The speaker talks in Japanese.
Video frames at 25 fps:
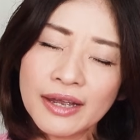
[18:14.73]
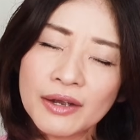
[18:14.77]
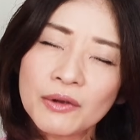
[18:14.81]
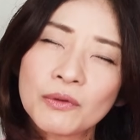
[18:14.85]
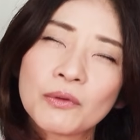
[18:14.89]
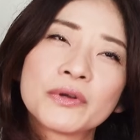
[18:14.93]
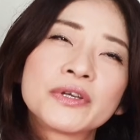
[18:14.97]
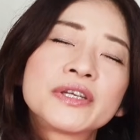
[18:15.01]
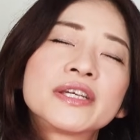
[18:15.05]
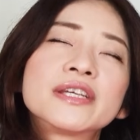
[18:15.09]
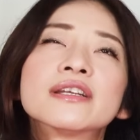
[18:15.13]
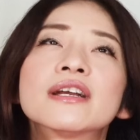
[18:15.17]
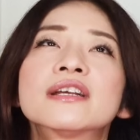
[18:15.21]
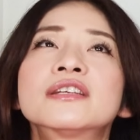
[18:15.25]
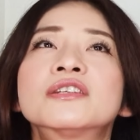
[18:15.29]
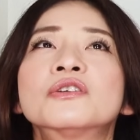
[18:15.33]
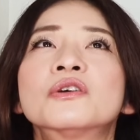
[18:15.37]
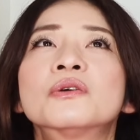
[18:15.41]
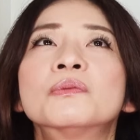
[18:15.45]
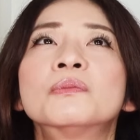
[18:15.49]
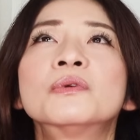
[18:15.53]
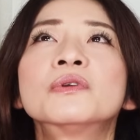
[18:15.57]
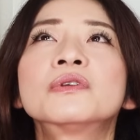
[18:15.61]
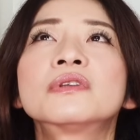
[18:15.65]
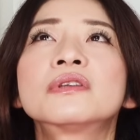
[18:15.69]
こう引き出し
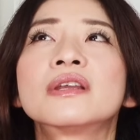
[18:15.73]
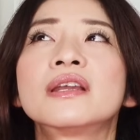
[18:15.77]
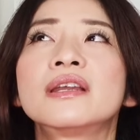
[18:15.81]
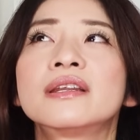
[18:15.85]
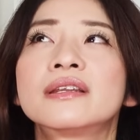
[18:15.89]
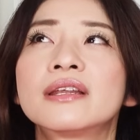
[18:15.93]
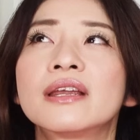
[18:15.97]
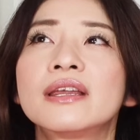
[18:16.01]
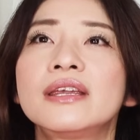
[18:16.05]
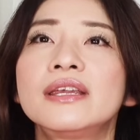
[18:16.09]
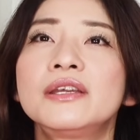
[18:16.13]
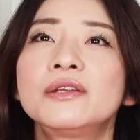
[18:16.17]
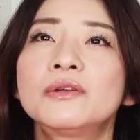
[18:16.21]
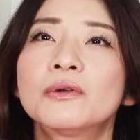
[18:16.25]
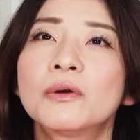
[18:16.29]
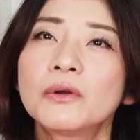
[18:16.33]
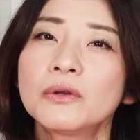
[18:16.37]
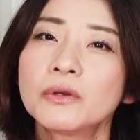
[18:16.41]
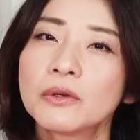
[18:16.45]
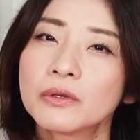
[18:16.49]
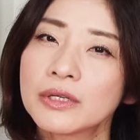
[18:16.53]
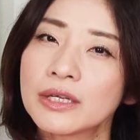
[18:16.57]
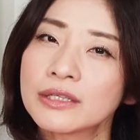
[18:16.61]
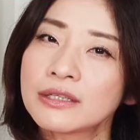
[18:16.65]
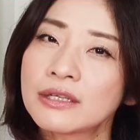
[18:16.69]
を持っていていろ
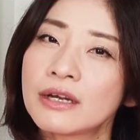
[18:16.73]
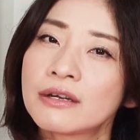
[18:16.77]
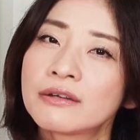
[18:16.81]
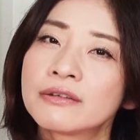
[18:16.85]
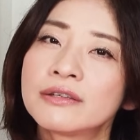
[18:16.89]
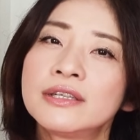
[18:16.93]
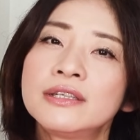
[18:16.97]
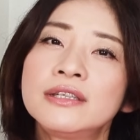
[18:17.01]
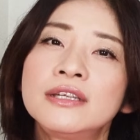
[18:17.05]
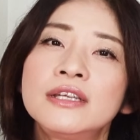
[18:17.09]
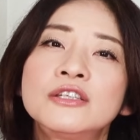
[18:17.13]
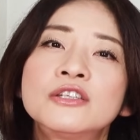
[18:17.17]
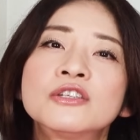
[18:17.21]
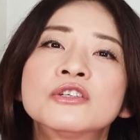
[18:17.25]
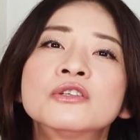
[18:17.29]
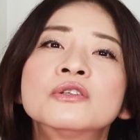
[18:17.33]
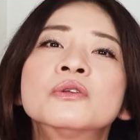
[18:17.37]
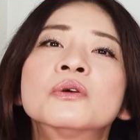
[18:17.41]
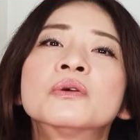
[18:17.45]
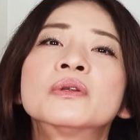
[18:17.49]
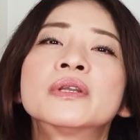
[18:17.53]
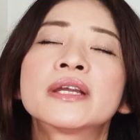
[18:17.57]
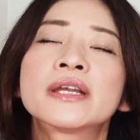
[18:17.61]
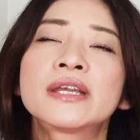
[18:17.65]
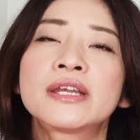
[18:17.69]
いろな作品に順
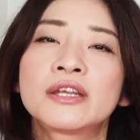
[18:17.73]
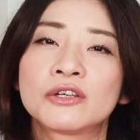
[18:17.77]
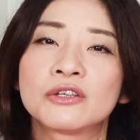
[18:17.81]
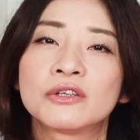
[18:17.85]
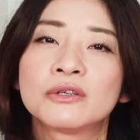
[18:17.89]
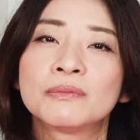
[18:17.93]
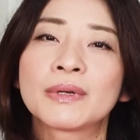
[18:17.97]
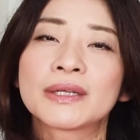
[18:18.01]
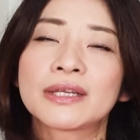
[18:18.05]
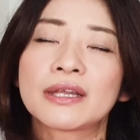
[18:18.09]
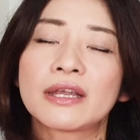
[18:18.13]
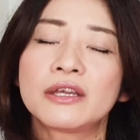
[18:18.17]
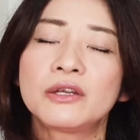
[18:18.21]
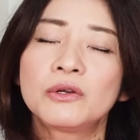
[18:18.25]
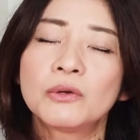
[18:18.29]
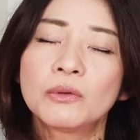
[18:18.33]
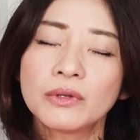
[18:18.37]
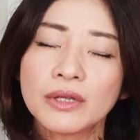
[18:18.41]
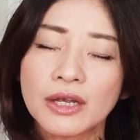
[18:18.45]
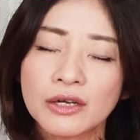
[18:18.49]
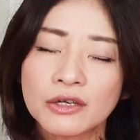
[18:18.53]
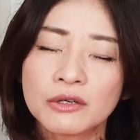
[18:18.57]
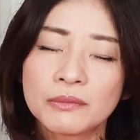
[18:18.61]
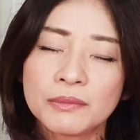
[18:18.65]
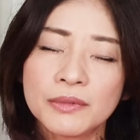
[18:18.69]
応できるまたいろ
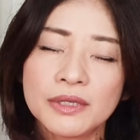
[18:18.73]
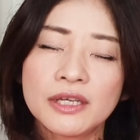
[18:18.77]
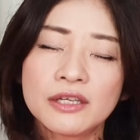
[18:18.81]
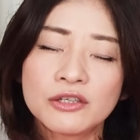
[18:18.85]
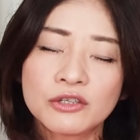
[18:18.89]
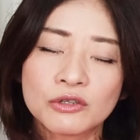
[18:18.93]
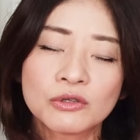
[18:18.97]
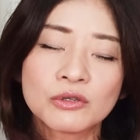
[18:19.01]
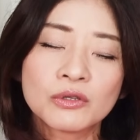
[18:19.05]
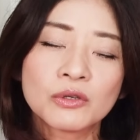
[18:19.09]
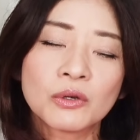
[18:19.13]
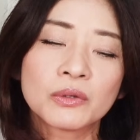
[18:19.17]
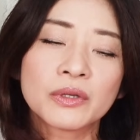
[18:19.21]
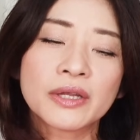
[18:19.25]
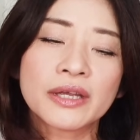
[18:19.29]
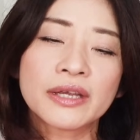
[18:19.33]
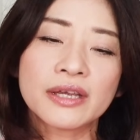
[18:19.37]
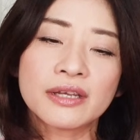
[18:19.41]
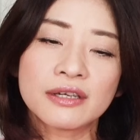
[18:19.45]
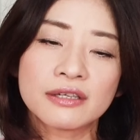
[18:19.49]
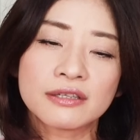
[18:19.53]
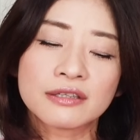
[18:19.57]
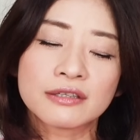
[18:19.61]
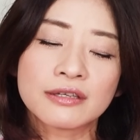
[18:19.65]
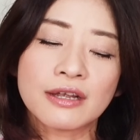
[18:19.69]
んな組に順応で
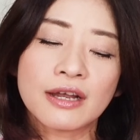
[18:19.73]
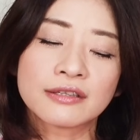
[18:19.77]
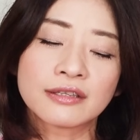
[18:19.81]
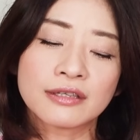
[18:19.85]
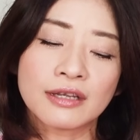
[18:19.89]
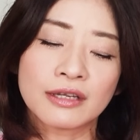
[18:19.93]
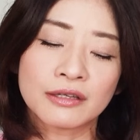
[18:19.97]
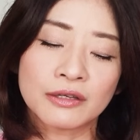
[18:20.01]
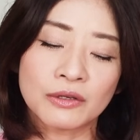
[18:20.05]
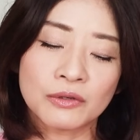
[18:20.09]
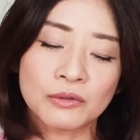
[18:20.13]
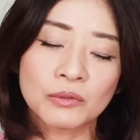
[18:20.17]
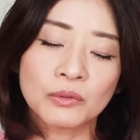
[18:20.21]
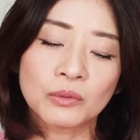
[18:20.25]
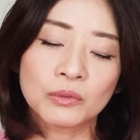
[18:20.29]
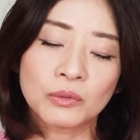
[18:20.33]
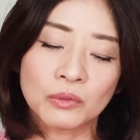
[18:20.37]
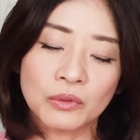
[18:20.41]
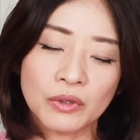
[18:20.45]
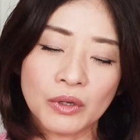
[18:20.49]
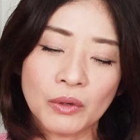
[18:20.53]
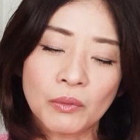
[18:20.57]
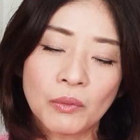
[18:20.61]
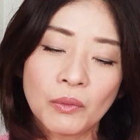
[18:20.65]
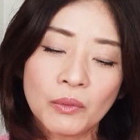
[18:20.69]
きるスターさんっていうこ
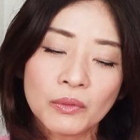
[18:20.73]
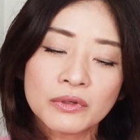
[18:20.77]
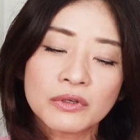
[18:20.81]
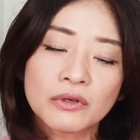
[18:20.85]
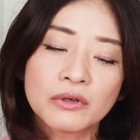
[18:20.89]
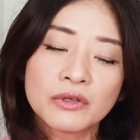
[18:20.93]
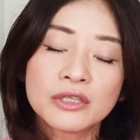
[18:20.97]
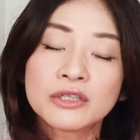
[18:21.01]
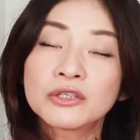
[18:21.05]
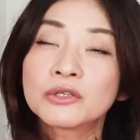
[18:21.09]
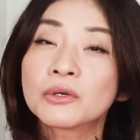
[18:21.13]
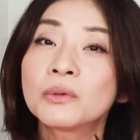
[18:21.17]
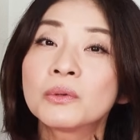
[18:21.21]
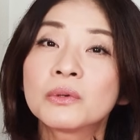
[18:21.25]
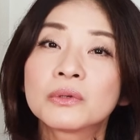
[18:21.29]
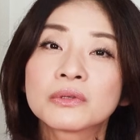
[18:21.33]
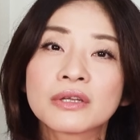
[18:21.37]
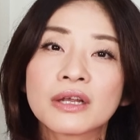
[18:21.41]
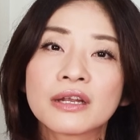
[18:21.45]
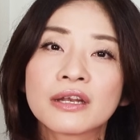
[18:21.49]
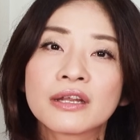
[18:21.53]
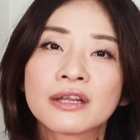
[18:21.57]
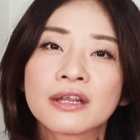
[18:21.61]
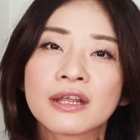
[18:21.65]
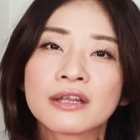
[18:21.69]
とで本当に重宝
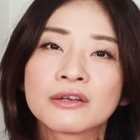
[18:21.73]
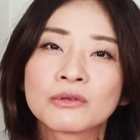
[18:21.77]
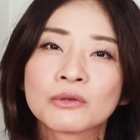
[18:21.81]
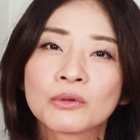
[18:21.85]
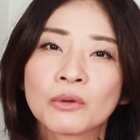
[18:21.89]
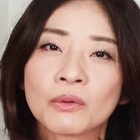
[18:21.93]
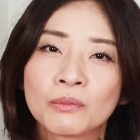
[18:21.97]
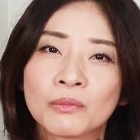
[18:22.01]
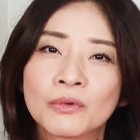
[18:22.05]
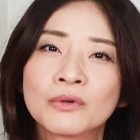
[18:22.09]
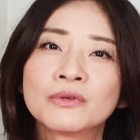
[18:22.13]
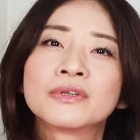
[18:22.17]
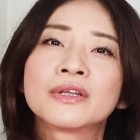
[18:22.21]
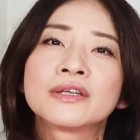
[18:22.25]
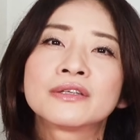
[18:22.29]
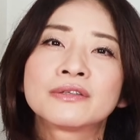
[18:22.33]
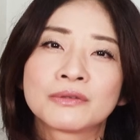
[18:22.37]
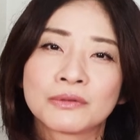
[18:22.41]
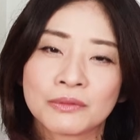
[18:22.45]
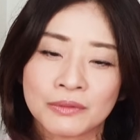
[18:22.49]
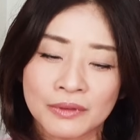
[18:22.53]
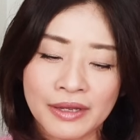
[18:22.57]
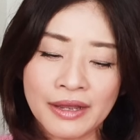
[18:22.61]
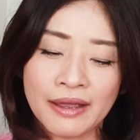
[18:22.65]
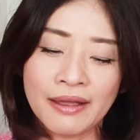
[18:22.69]
されていると思うんで
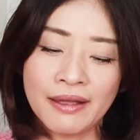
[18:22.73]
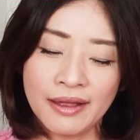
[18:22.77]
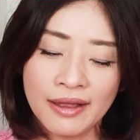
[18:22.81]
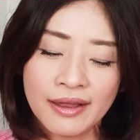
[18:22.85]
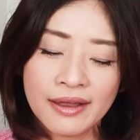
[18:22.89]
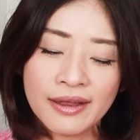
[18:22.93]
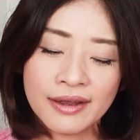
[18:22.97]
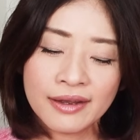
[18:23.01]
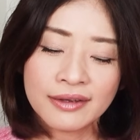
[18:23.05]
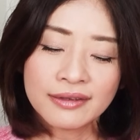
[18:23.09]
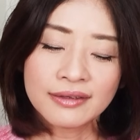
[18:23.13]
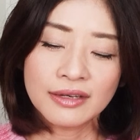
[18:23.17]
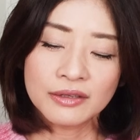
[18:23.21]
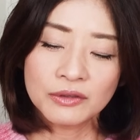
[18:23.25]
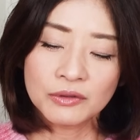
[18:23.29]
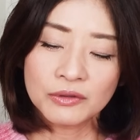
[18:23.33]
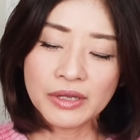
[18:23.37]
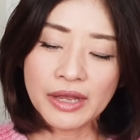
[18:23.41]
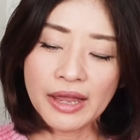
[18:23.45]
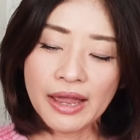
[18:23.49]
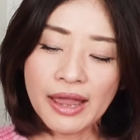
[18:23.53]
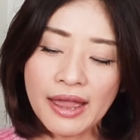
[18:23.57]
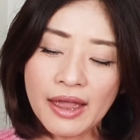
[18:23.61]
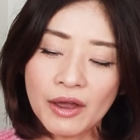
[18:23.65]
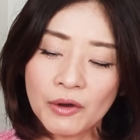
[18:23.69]
すよね。なの
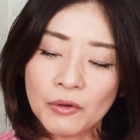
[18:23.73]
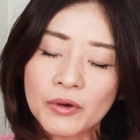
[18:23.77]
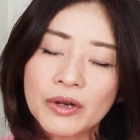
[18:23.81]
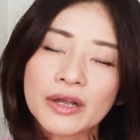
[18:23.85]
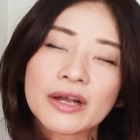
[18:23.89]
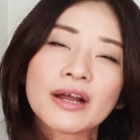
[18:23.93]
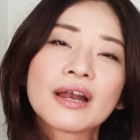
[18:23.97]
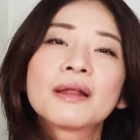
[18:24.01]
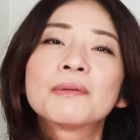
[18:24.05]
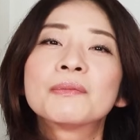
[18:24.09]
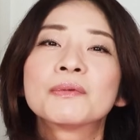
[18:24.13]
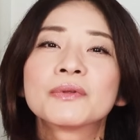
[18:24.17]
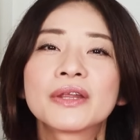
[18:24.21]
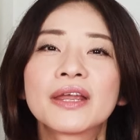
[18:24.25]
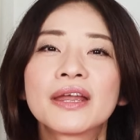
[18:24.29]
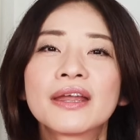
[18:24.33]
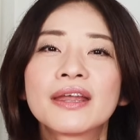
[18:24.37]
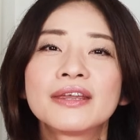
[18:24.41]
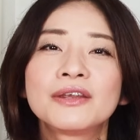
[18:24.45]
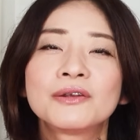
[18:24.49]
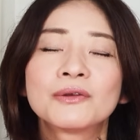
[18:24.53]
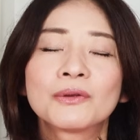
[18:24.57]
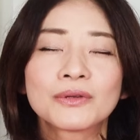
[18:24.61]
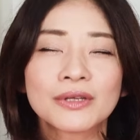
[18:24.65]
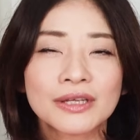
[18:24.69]
でこれからも
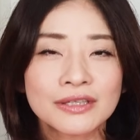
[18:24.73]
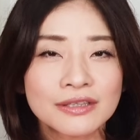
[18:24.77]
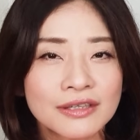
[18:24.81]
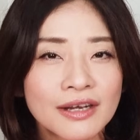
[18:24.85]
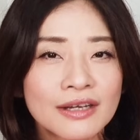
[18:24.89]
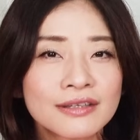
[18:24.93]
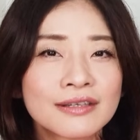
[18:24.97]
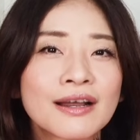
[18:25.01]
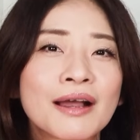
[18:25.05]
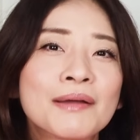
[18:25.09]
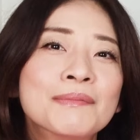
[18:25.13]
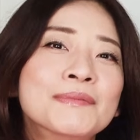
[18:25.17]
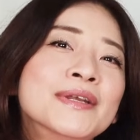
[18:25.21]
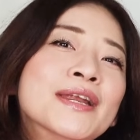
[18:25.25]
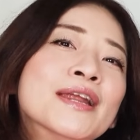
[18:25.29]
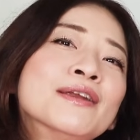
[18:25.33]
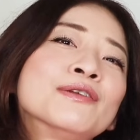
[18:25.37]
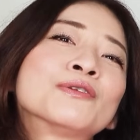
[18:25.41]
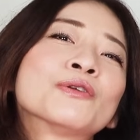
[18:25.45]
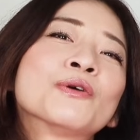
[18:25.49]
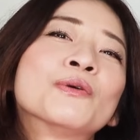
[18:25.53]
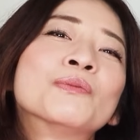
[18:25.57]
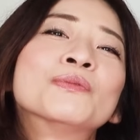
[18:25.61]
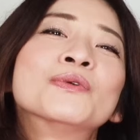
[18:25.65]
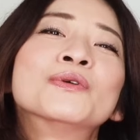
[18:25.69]
ねいろんな姿が見れ
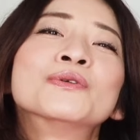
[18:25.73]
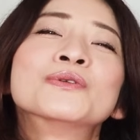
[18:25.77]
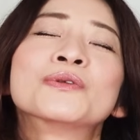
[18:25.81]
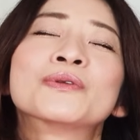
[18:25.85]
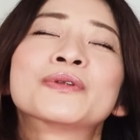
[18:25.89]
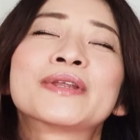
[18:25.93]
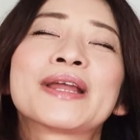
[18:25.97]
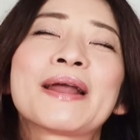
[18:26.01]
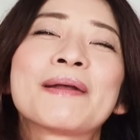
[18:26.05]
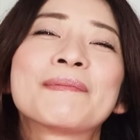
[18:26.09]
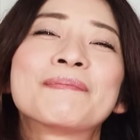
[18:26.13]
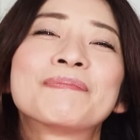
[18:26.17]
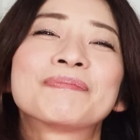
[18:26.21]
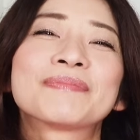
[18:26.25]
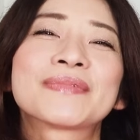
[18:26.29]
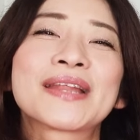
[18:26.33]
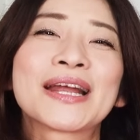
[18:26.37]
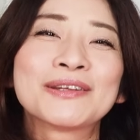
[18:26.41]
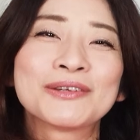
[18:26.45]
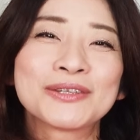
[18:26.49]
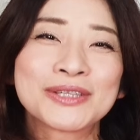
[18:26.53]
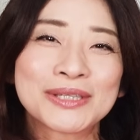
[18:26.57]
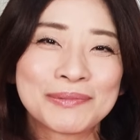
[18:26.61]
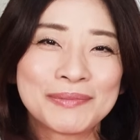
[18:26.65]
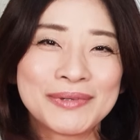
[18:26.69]
ると思うので
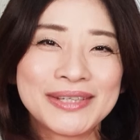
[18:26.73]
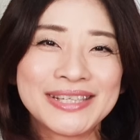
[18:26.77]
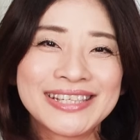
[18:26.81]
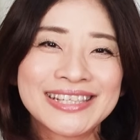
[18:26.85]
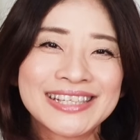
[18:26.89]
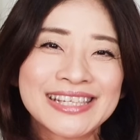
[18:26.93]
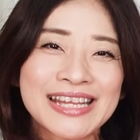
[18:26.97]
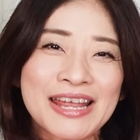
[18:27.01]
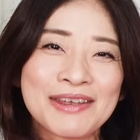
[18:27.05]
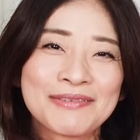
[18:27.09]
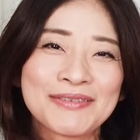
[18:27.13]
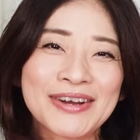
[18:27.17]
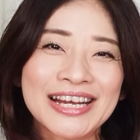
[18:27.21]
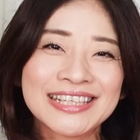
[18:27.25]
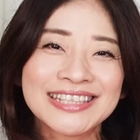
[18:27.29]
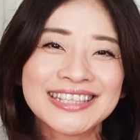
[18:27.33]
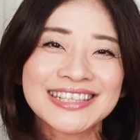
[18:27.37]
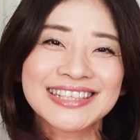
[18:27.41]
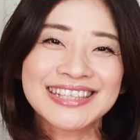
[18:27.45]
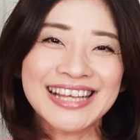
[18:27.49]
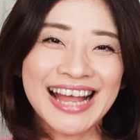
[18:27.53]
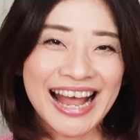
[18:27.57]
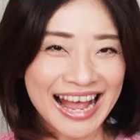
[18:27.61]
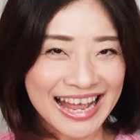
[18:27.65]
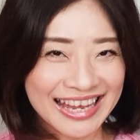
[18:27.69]
楽しみにしています。
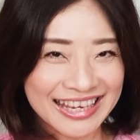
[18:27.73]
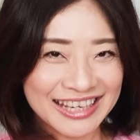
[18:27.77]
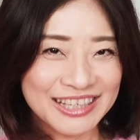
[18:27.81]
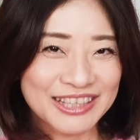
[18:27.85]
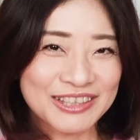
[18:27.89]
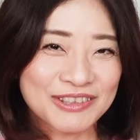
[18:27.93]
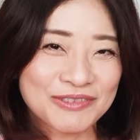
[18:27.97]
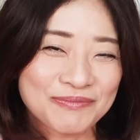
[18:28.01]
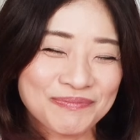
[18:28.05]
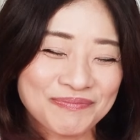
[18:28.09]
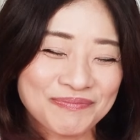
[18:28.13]
はい。